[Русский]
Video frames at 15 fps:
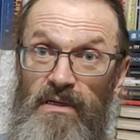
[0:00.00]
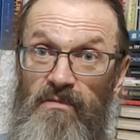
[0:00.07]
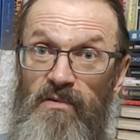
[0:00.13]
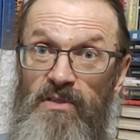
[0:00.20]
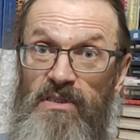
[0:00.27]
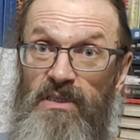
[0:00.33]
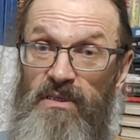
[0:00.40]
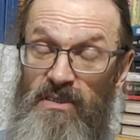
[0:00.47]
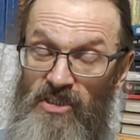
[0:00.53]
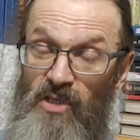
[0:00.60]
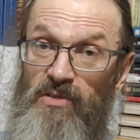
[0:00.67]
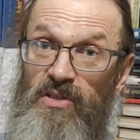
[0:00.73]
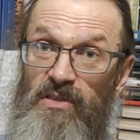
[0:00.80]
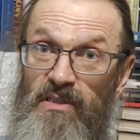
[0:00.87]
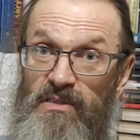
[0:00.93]
Вот это,
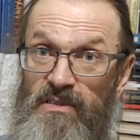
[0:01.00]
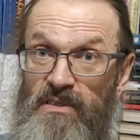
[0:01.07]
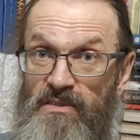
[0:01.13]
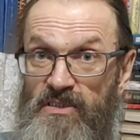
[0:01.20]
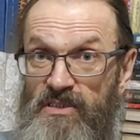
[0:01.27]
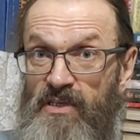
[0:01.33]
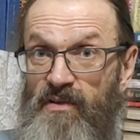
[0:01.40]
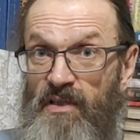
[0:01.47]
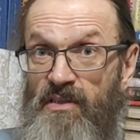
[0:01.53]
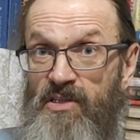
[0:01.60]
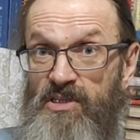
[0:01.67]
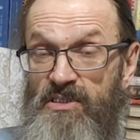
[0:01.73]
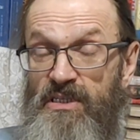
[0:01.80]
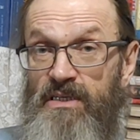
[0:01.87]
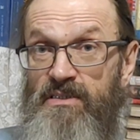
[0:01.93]
церковь не
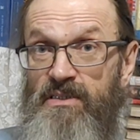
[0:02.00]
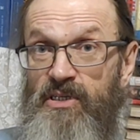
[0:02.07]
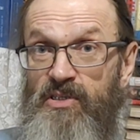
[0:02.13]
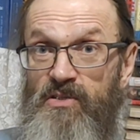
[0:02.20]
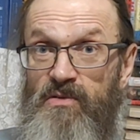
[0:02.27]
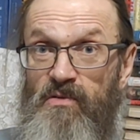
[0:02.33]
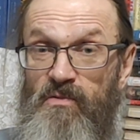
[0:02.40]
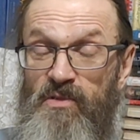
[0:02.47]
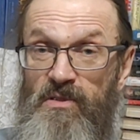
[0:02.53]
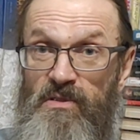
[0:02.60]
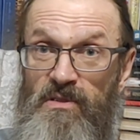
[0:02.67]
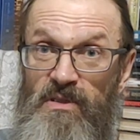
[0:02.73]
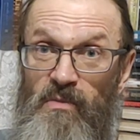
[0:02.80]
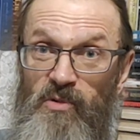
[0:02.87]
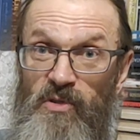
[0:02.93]
должна сказать, что
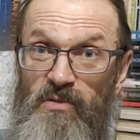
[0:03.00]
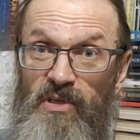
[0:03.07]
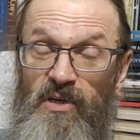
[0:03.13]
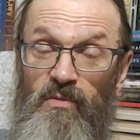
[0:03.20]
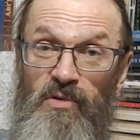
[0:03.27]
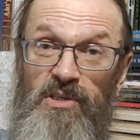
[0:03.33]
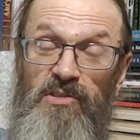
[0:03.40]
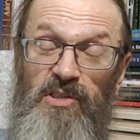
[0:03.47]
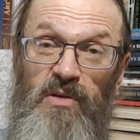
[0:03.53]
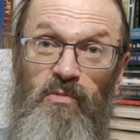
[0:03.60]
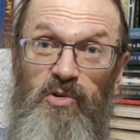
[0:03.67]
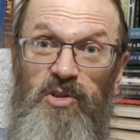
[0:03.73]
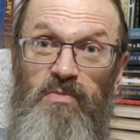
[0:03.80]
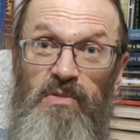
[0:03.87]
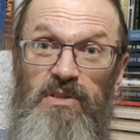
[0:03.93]
вот, ты коммунист, не
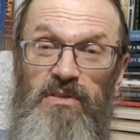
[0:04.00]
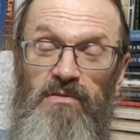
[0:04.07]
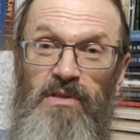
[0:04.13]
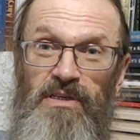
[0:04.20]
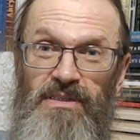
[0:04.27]
может быть у нас